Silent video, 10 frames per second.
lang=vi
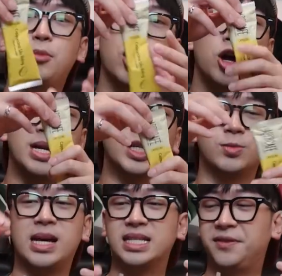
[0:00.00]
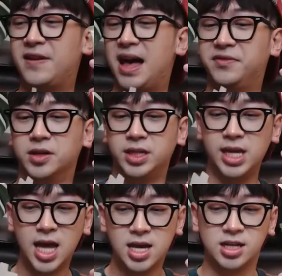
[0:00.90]
một gói này chúng ta sẽ pha với
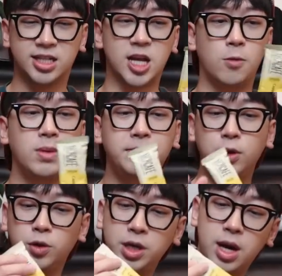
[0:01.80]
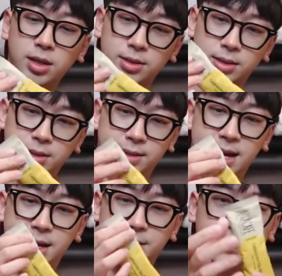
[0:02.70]
60ml nước Đây